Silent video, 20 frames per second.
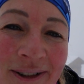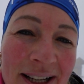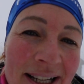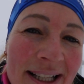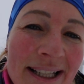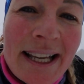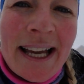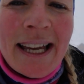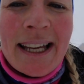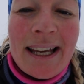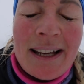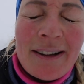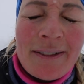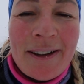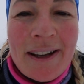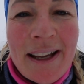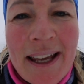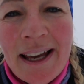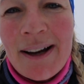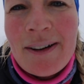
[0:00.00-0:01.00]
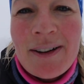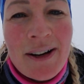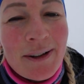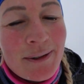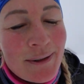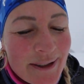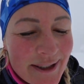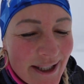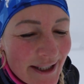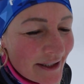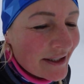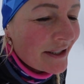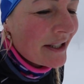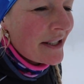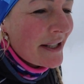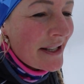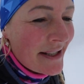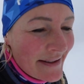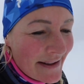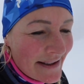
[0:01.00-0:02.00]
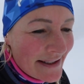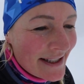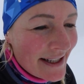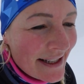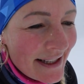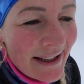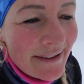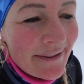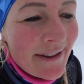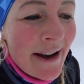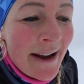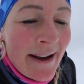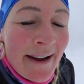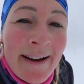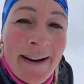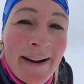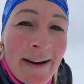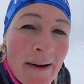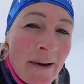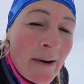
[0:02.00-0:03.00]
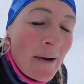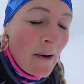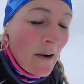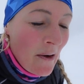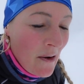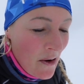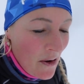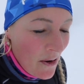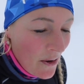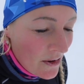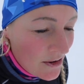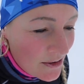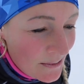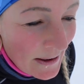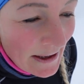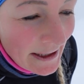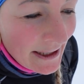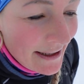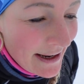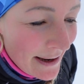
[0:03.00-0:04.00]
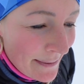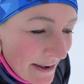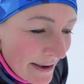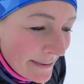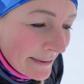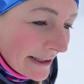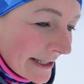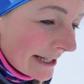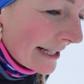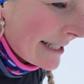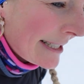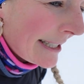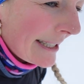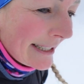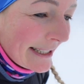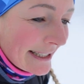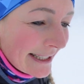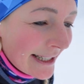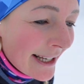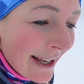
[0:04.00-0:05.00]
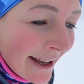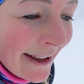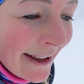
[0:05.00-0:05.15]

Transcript: dass kein Gegenverkehr oder Fußgänger oder sonst was in der Nähe war. Und später kam mir aber ein Taxi entgegen. Ein